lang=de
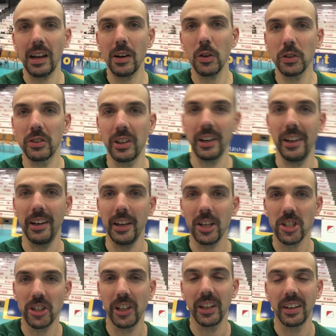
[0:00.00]
aus
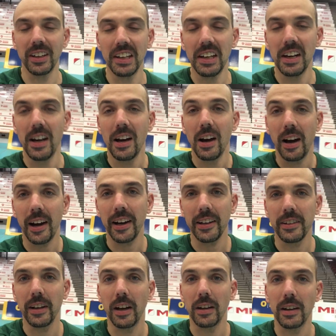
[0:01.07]
Hersching.
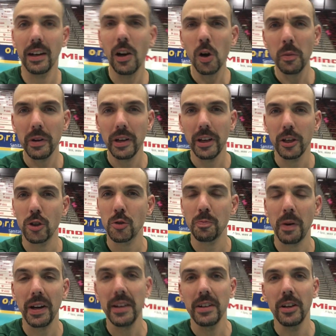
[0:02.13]
Ein, glaube ich,
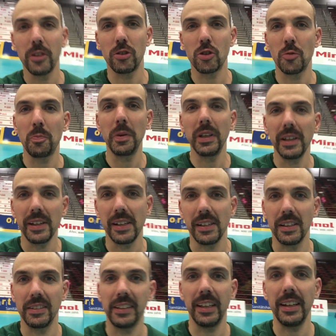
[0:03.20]
spannendes Spiel,
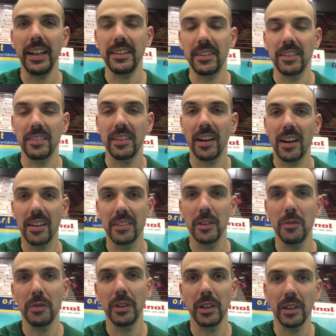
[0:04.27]
denn letztes Jahr
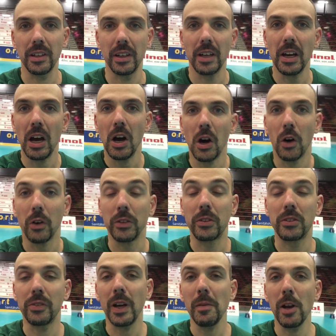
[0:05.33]
sind wir
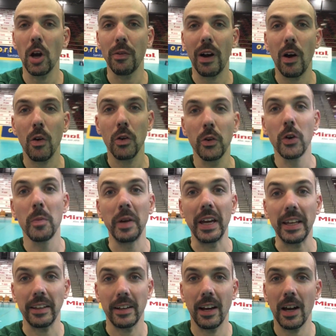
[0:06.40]
uns zweimal auf Augenhöhe
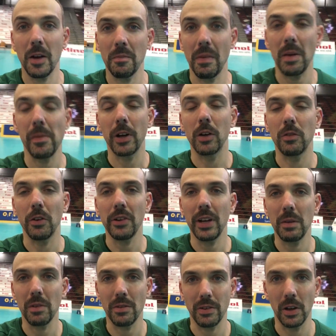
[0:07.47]
begegnet haben, einmal gewonnen,
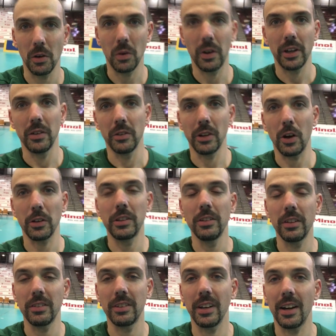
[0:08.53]
einmal verloren. Und auch
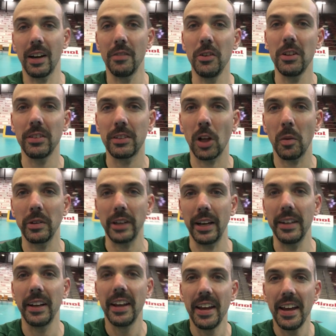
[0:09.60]
dieses Jahr wird es, glaube ich, ein